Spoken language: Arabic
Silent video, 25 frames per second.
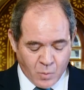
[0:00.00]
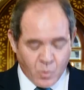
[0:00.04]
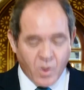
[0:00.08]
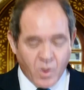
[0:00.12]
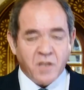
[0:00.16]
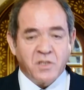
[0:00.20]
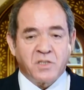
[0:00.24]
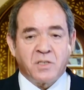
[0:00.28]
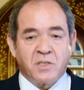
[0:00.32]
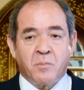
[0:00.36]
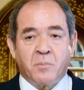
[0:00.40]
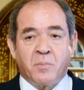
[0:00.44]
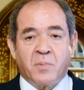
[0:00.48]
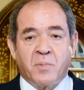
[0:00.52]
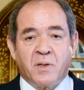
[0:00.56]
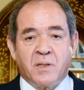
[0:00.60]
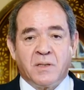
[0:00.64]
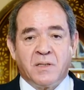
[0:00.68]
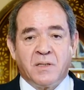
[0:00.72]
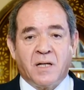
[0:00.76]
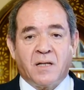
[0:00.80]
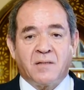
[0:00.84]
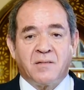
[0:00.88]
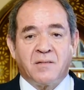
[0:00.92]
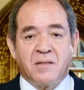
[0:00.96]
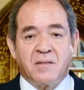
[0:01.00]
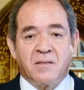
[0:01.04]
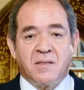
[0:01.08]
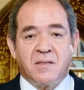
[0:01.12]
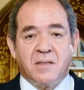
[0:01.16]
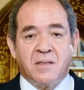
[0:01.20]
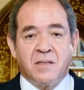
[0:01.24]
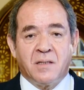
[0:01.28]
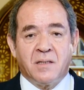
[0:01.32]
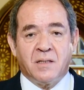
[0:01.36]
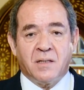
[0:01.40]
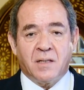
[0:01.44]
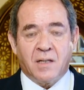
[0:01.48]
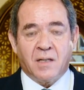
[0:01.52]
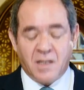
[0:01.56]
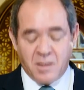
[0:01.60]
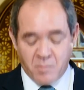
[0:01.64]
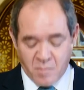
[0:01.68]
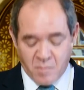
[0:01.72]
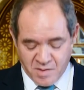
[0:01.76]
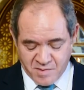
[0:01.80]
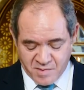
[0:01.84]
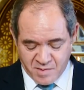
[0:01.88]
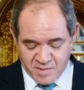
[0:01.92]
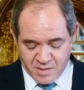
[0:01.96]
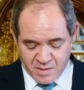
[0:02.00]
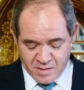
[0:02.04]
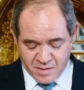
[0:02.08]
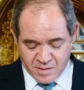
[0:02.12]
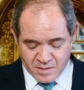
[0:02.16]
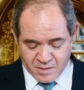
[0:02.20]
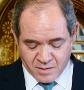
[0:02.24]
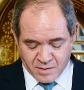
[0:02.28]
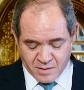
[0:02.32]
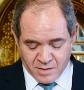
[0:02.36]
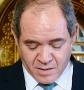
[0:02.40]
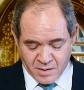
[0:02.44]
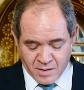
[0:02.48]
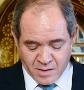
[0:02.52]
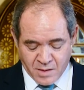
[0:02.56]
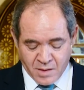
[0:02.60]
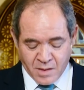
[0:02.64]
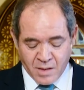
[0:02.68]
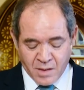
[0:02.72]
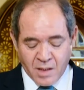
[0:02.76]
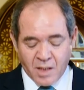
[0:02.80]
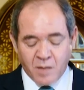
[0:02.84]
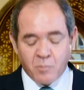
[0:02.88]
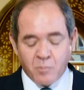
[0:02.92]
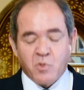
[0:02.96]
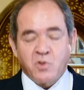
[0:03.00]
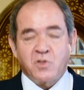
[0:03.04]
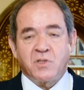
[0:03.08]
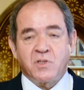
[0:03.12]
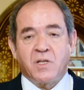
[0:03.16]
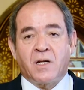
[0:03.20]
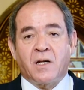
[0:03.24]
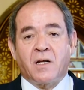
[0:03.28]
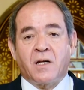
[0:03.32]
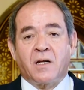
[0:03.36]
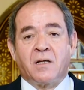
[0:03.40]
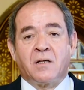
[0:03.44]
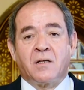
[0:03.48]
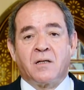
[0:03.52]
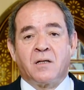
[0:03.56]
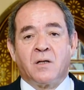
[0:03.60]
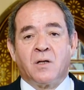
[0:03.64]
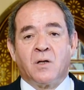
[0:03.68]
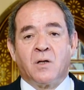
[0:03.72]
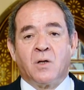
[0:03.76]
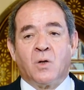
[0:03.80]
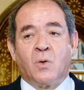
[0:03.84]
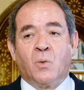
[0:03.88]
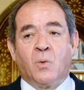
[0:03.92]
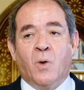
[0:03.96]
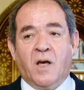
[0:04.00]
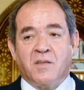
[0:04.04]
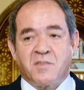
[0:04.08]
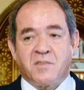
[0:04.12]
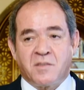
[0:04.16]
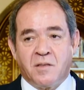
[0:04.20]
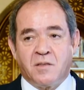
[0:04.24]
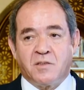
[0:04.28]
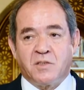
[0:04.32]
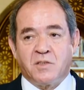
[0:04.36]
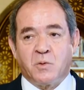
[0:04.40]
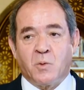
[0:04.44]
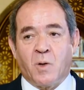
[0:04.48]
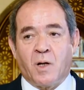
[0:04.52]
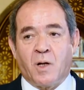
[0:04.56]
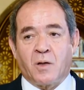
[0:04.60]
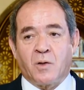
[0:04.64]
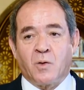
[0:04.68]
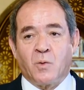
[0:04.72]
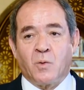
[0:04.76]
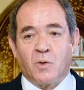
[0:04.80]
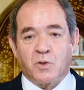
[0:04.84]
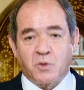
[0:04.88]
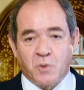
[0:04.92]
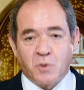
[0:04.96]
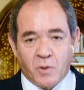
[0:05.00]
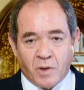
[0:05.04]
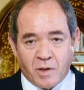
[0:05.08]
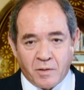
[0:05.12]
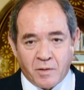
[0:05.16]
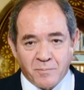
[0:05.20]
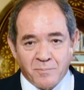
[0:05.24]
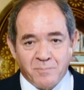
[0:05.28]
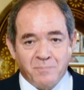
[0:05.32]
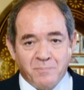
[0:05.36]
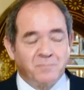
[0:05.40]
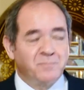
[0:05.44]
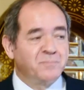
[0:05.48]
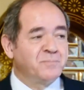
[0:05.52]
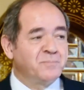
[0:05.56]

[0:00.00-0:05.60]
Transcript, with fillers: واجب يقتضيه المصير المشترك وحسن الجوار وشكرا